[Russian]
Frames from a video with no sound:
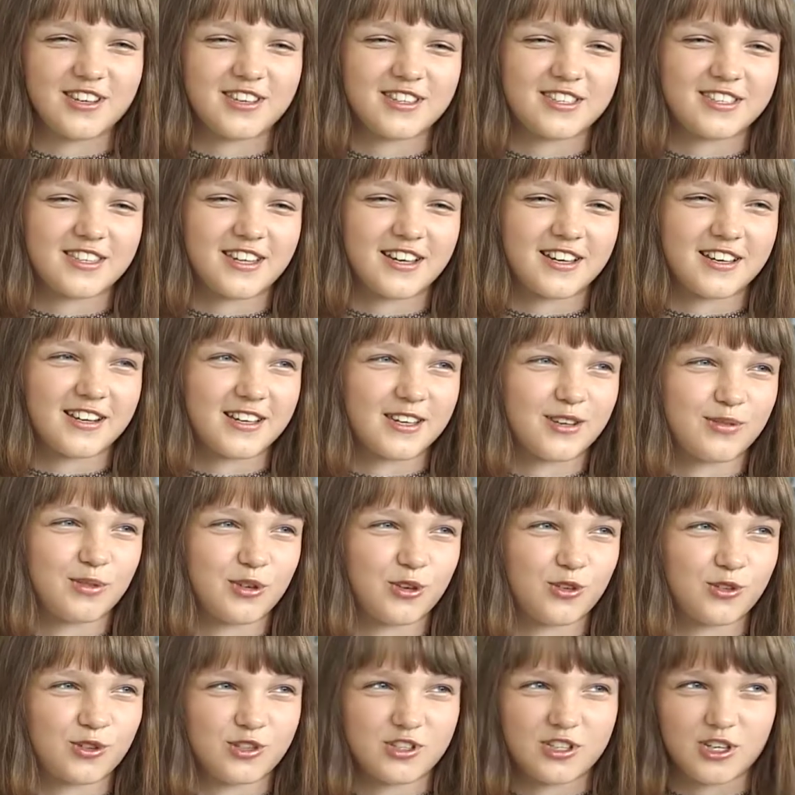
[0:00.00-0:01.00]
такие старые,
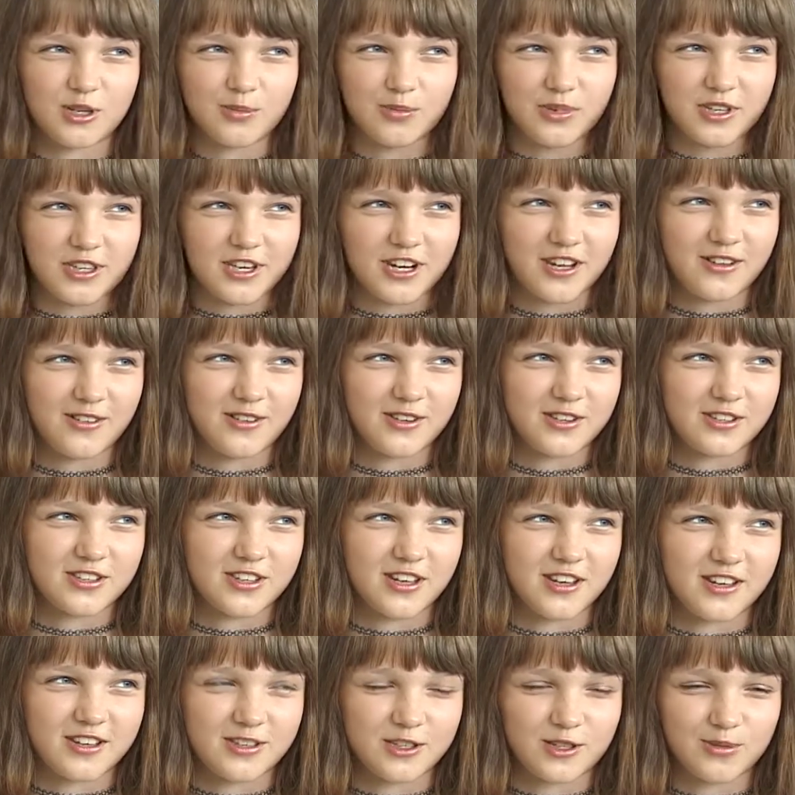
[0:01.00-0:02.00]
мне очень понравились,
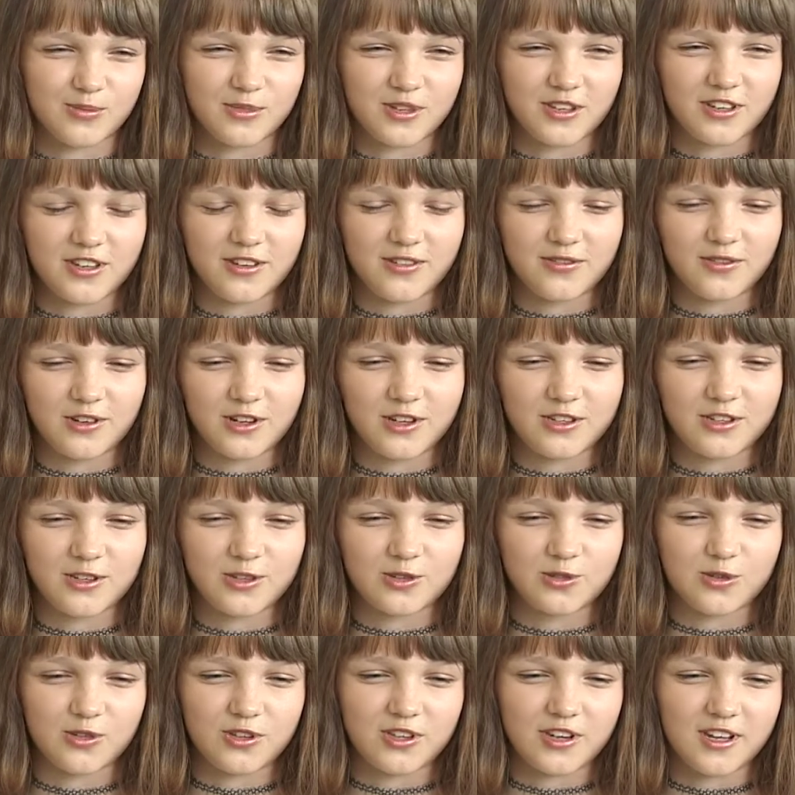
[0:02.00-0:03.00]
как особенно они выглядят
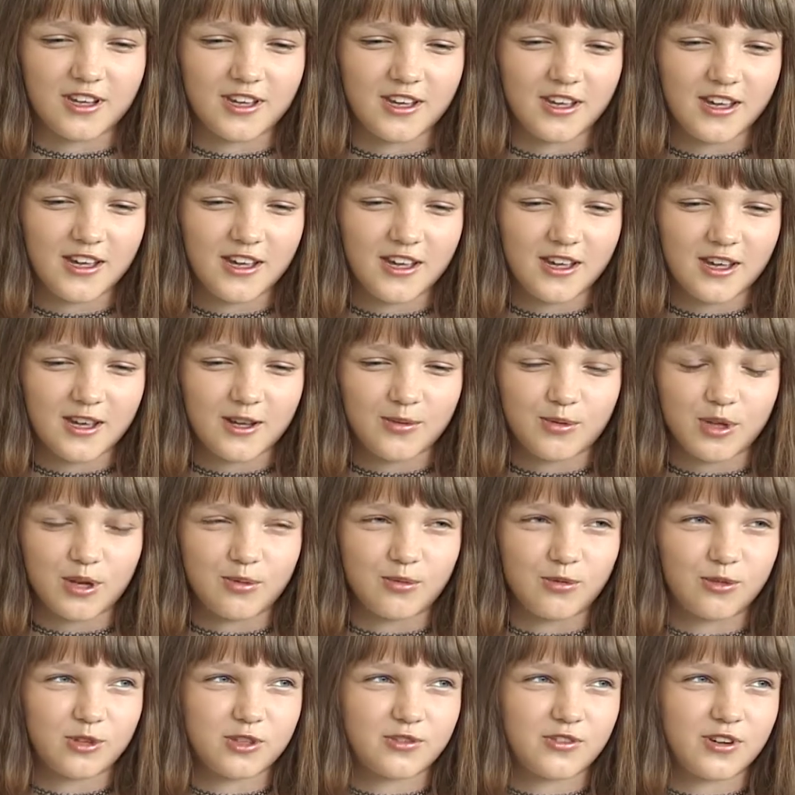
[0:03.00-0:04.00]
изнутри. Мне
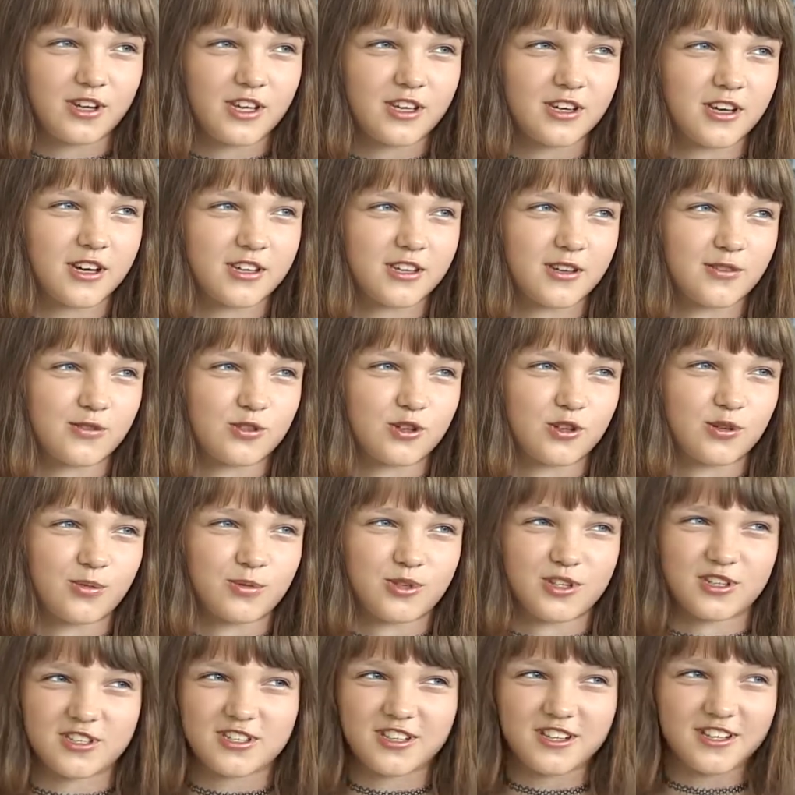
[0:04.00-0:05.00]
было удивление, как там все
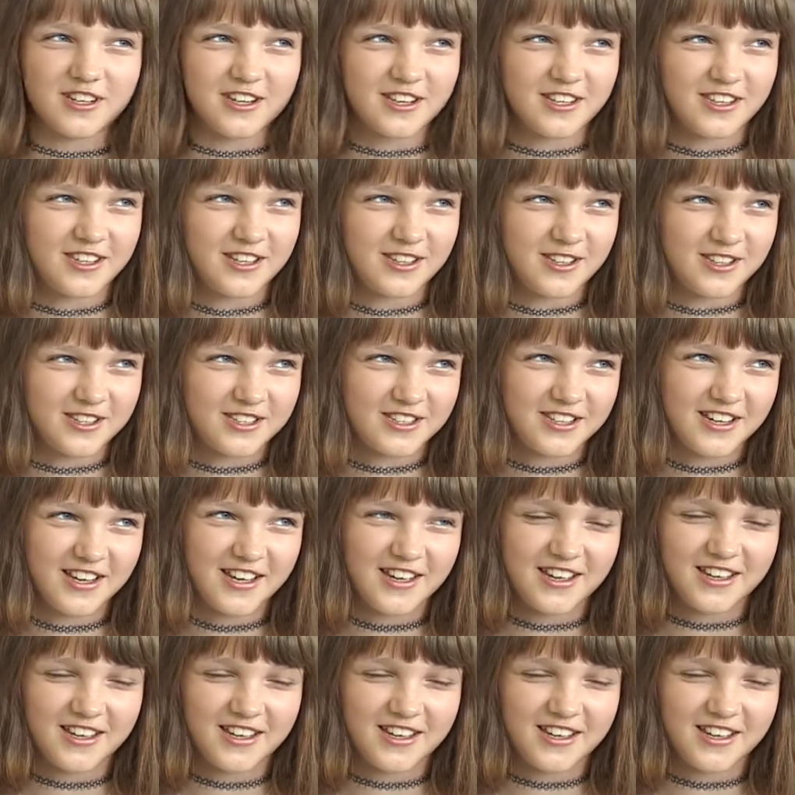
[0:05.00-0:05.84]
вообще сохранилось.